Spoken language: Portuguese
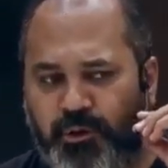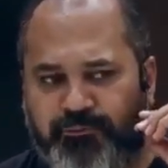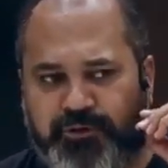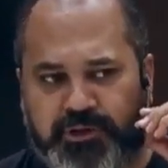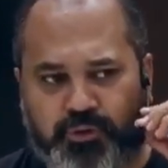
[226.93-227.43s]
e
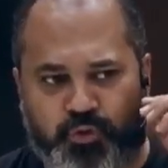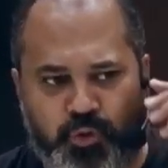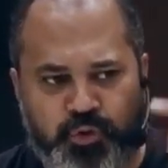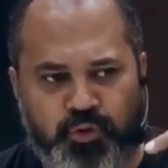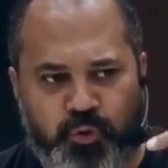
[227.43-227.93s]
ouvir
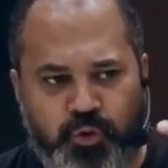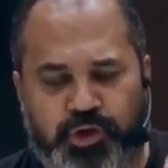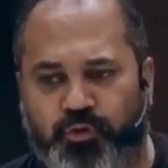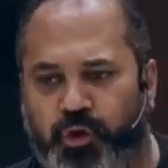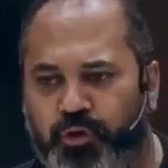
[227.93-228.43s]
tudo
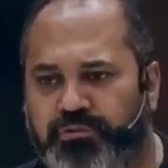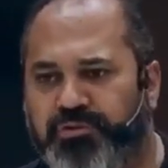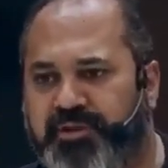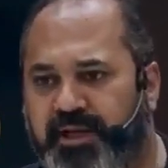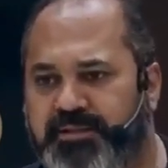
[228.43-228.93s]
o que o
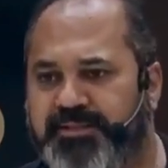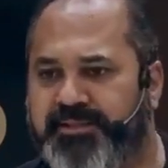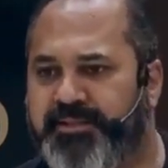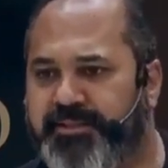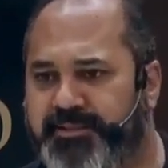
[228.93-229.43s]
outro tem a
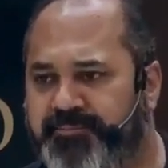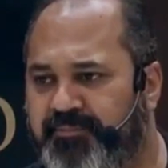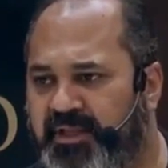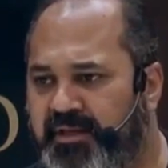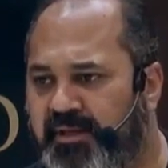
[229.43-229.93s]
dizer.
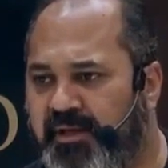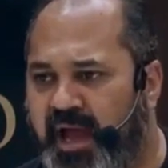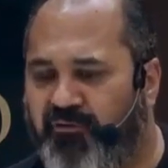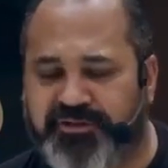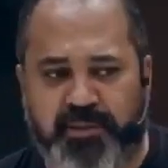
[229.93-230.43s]

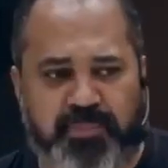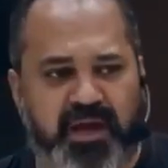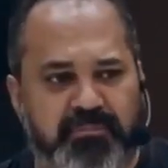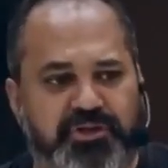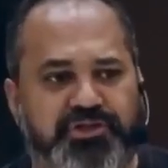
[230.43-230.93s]
É você
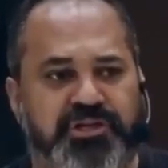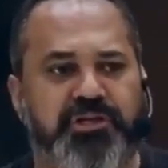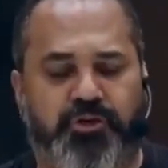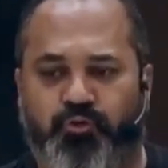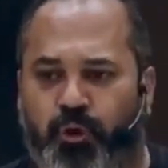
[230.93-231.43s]

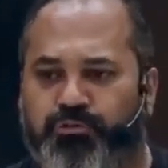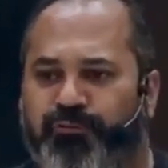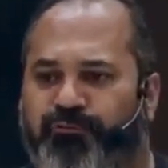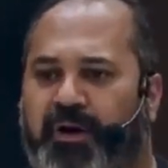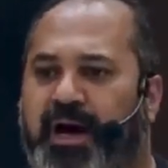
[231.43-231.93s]
permitir que o
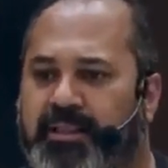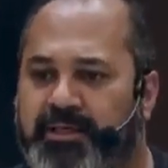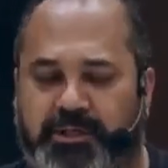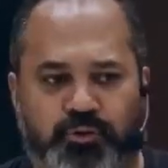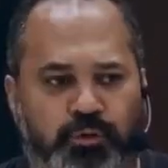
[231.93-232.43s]
outro
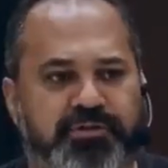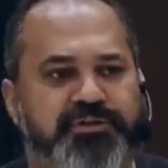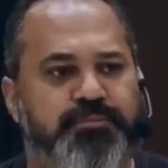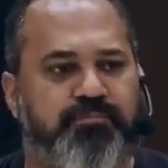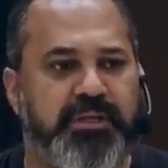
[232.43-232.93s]
fale, que o
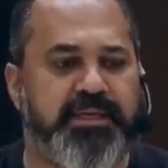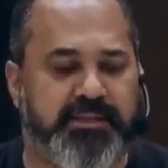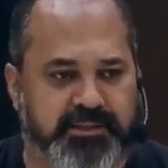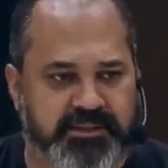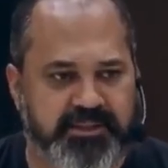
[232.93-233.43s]
outro
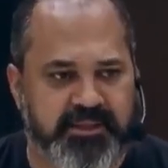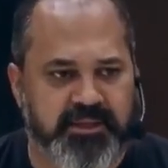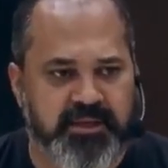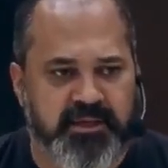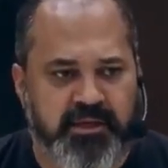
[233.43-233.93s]
explique.
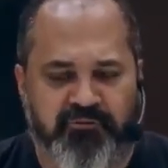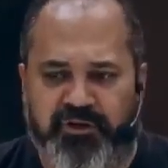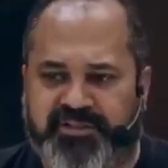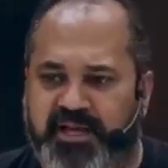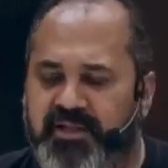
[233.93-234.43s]
E
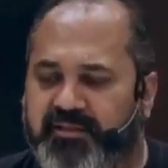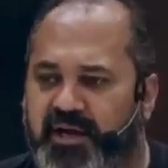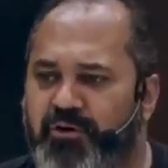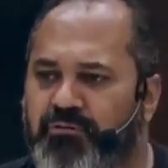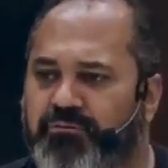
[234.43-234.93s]
você
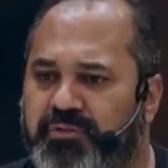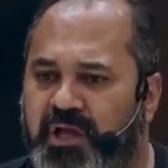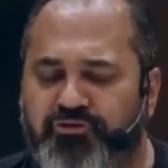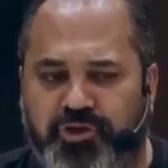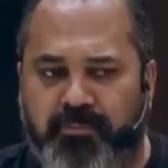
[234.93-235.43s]
então
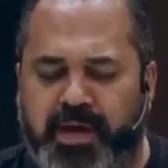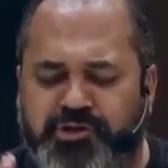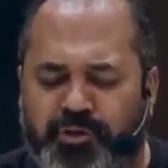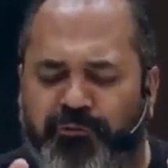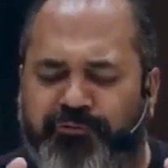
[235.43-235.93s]
não
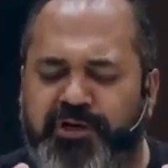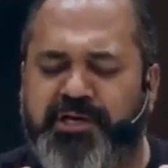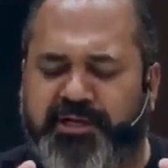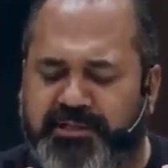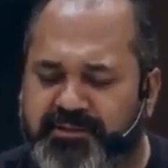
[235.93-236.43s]
somente
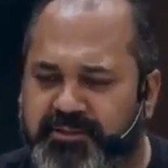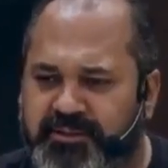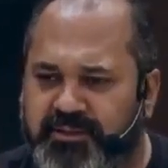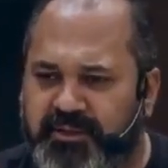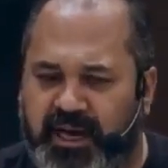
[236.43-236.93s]
ouvir
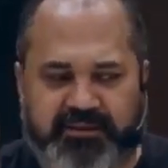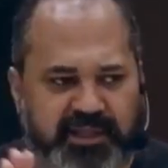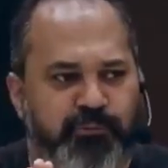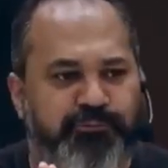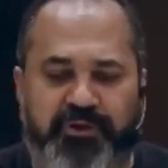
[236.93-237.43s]

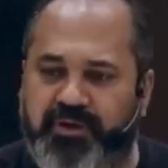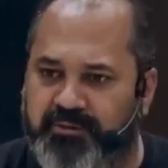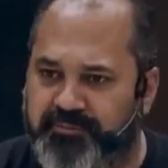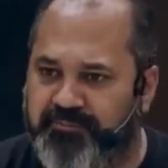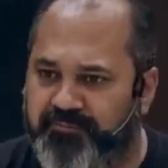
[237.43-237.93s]
até o
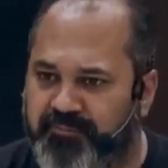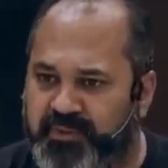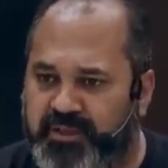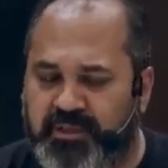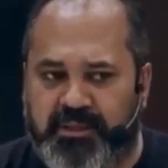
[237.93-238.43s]
fim,
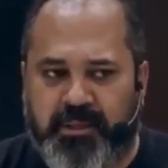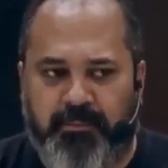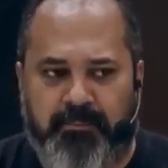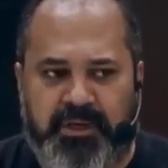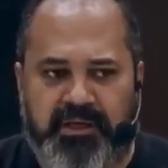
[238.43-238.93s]

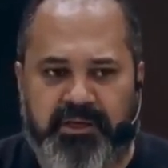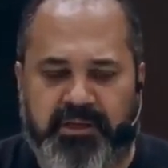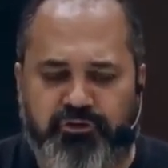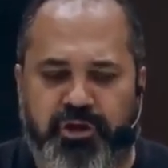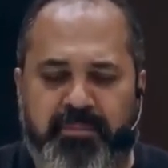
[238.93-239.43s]

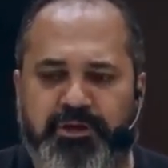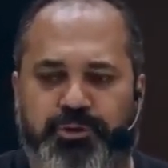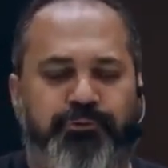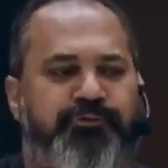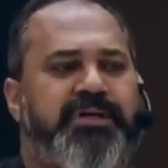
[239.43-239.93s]
e não somente